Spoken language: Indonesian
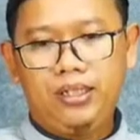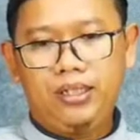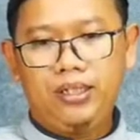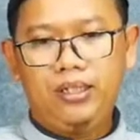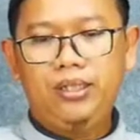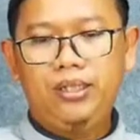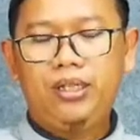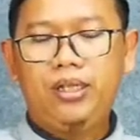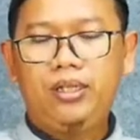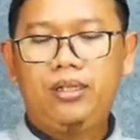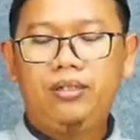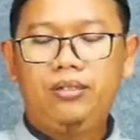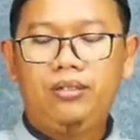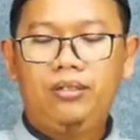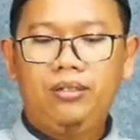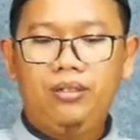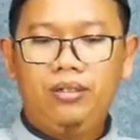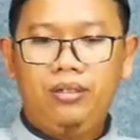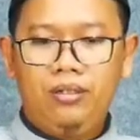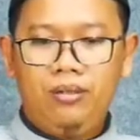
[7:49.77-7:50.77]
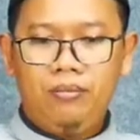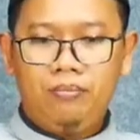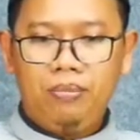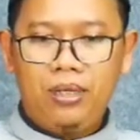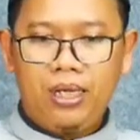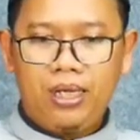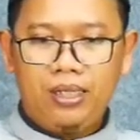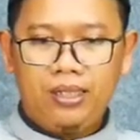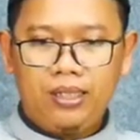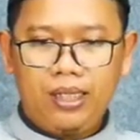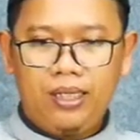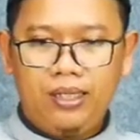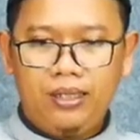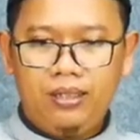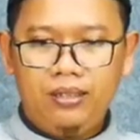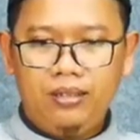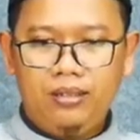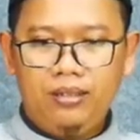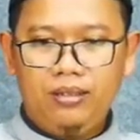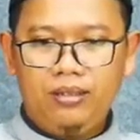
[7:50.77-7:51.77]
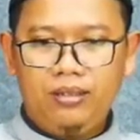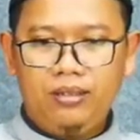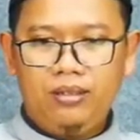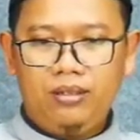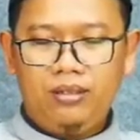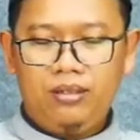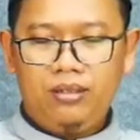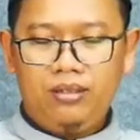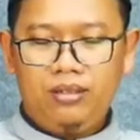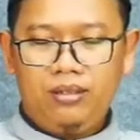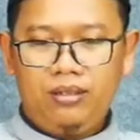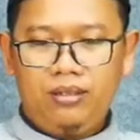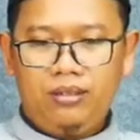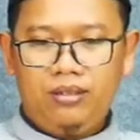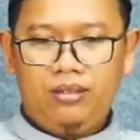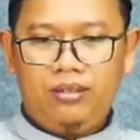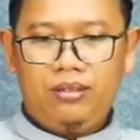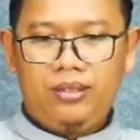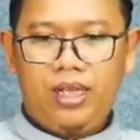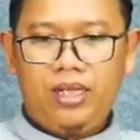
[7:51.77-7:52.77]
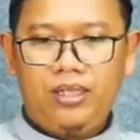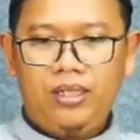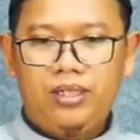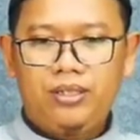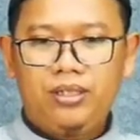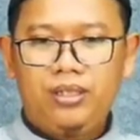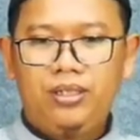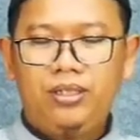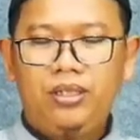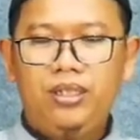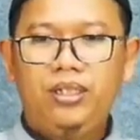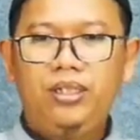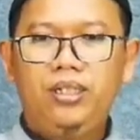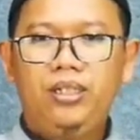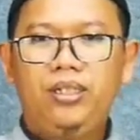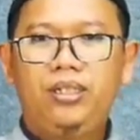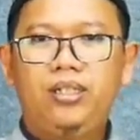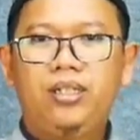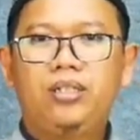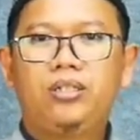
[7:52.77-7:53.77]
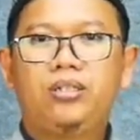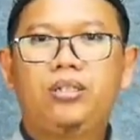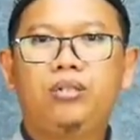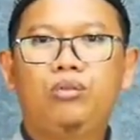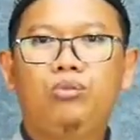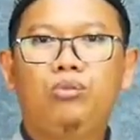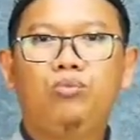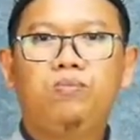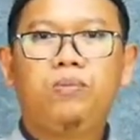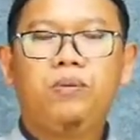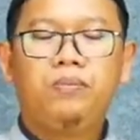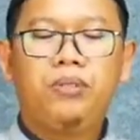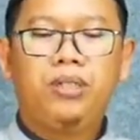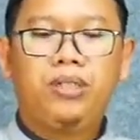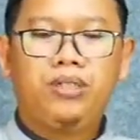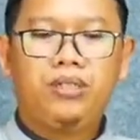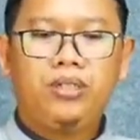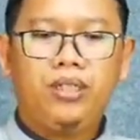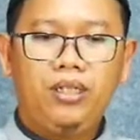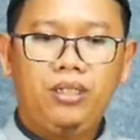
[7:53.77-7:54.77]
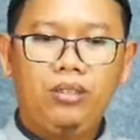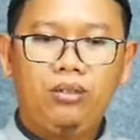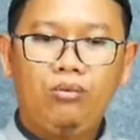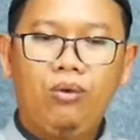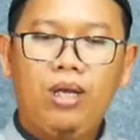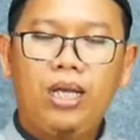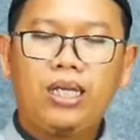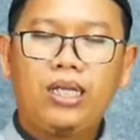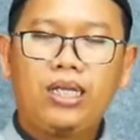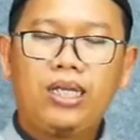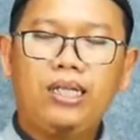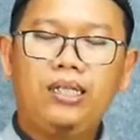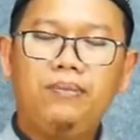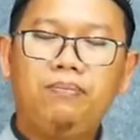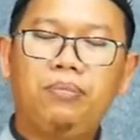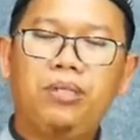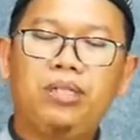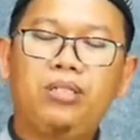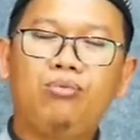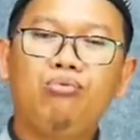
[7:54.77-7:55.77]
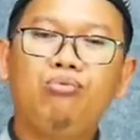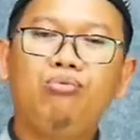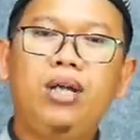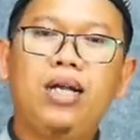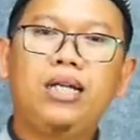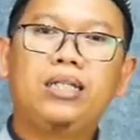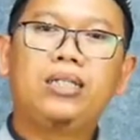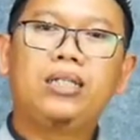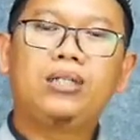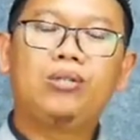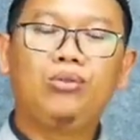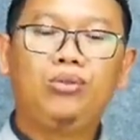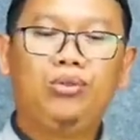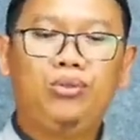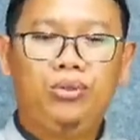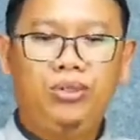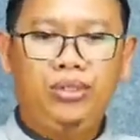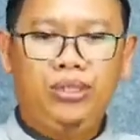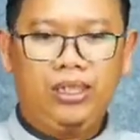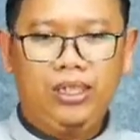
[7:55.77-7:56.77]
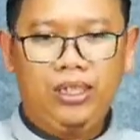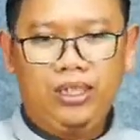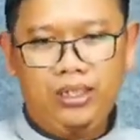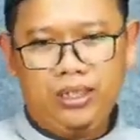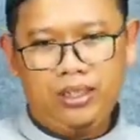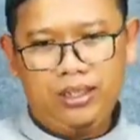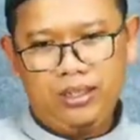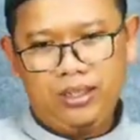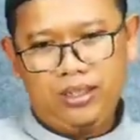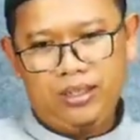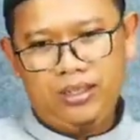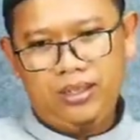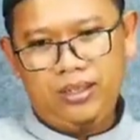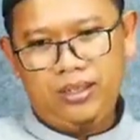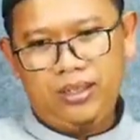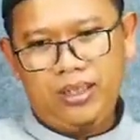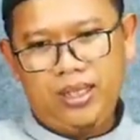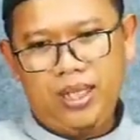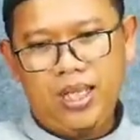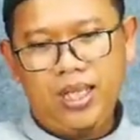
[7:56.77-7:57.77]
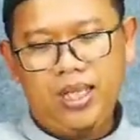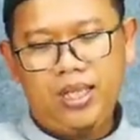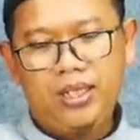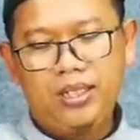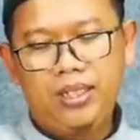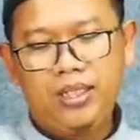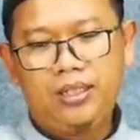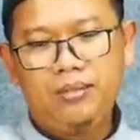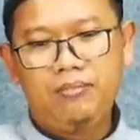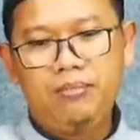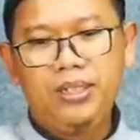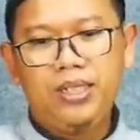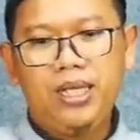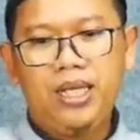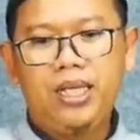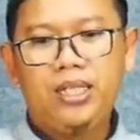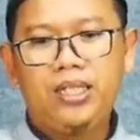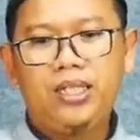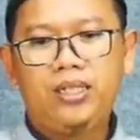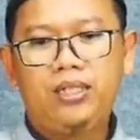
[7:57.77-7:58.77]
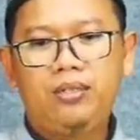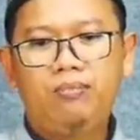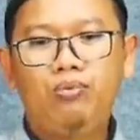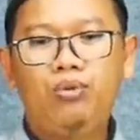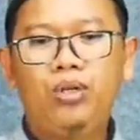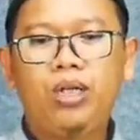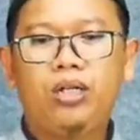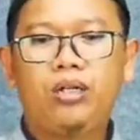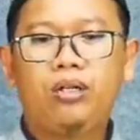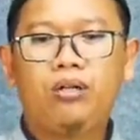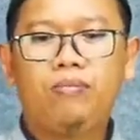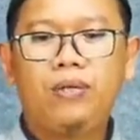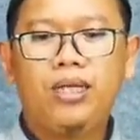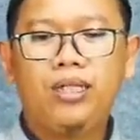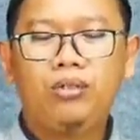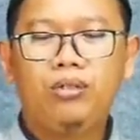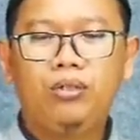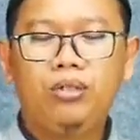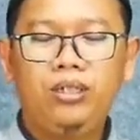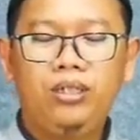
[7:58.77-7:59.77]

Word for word: Ini yang bahkan saya sendiri dan seluruh pemirsa itu akan berjuang terus ya hari demi hari di bulan Ramadan